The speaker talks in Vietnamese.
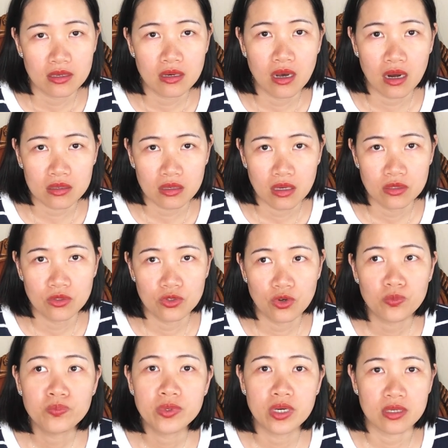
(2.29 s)
đợt đó
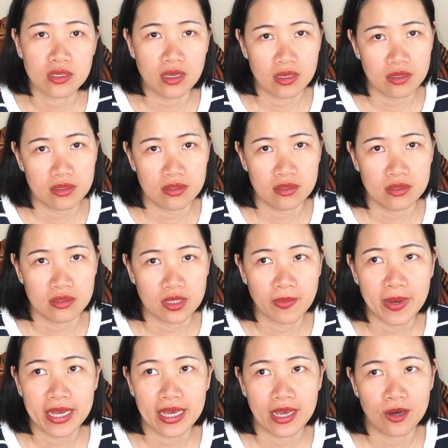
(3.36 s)
trúng đợt dịch
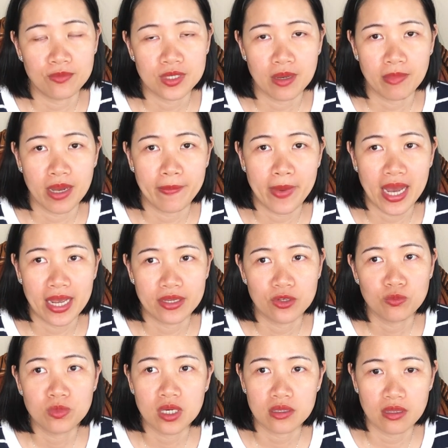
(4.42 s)
năm 2022
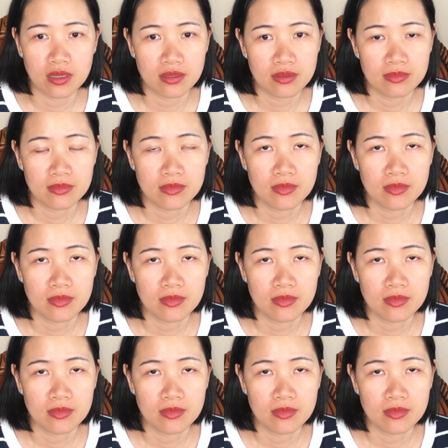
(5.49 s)
trúng đợt dịch